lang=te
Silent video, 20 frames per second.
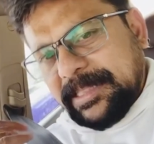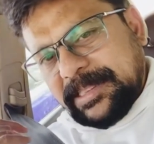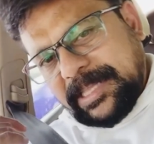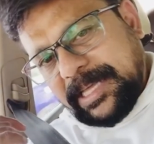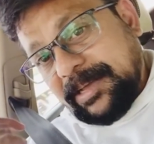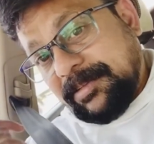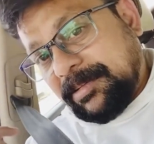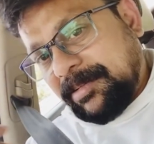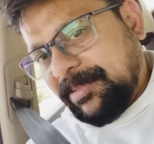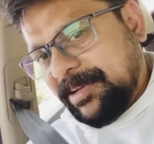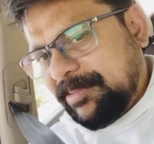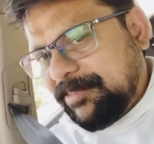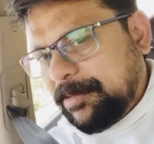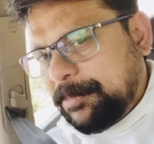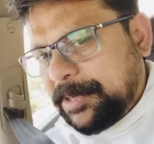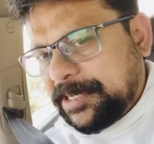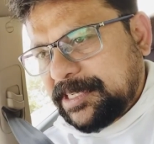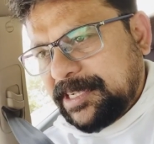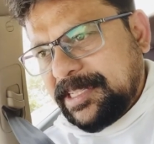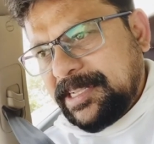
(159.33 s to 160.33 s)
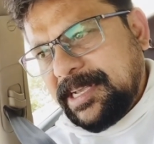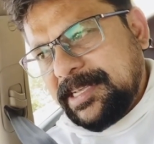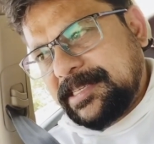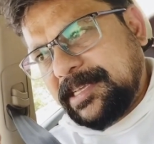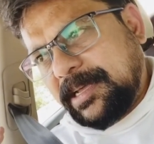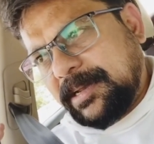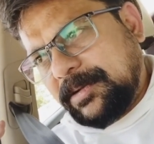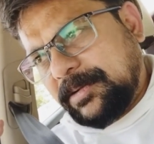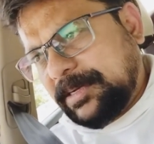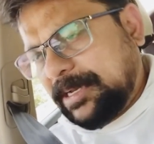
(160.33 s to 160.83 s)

తీవ్రమైన విమర్శలు చేశారు